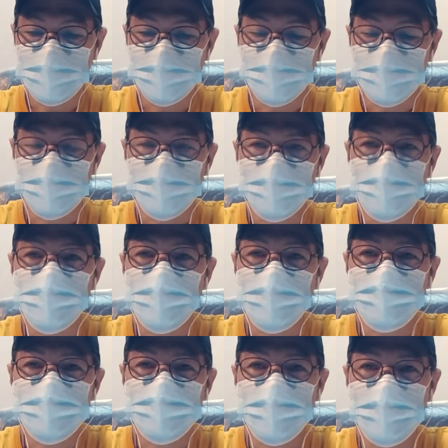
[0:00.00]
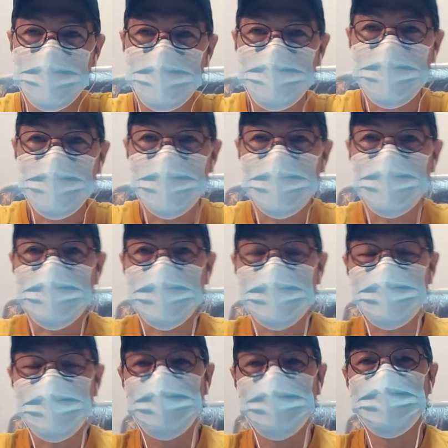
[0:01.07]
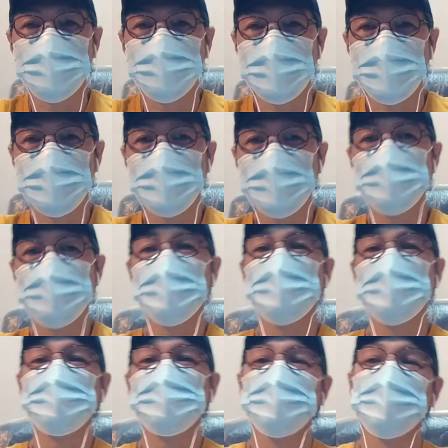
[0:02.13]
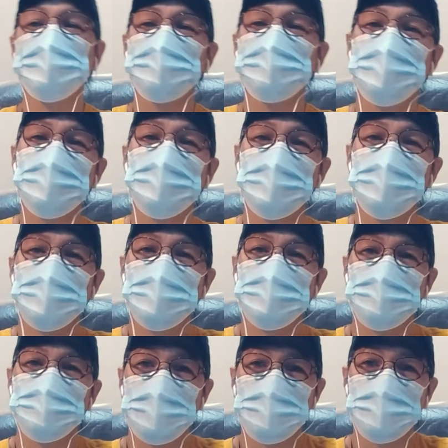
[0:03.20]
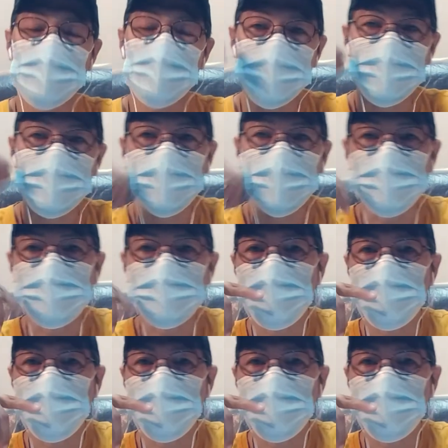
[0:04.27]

So, gumawa po tayo ng mga ilang tanong, katanungan po na pwede nating pagbasihan.